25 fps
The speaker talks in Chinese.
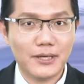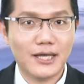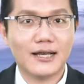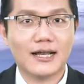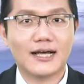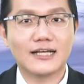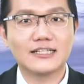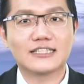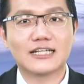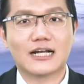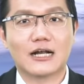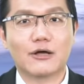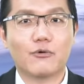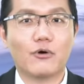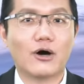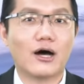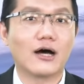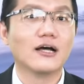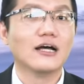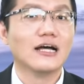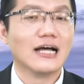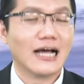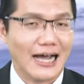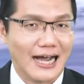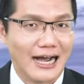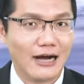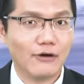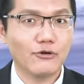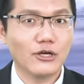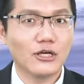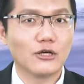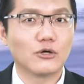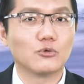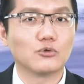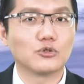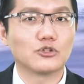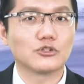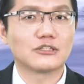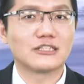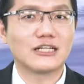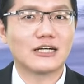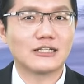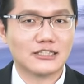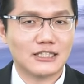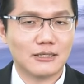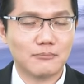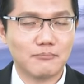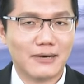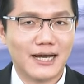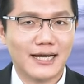边来讲的话，航运股就是
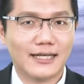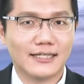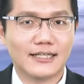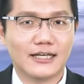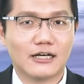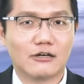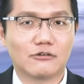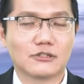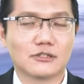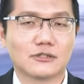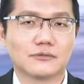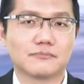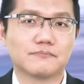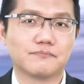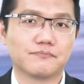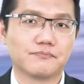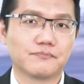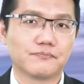要先卖掉的。